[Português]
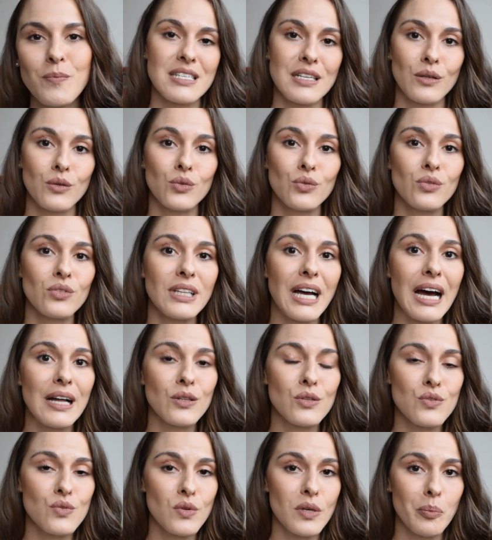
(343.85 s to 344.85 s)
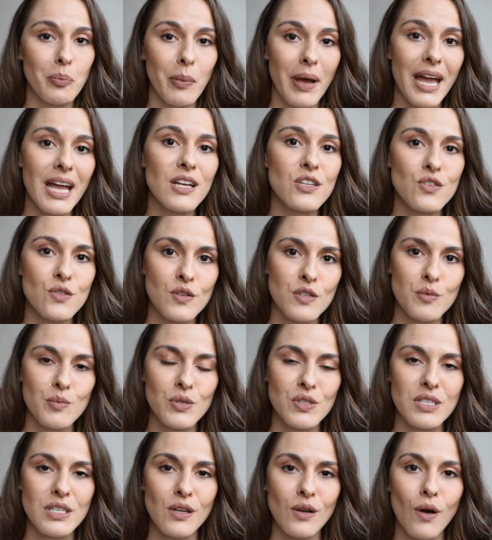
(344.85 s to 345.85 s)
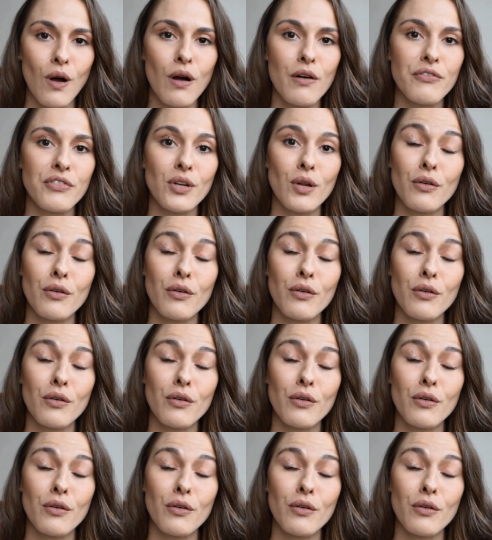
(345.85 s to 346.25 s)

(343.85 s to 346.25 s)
Segundo dados do IPEA de 2019,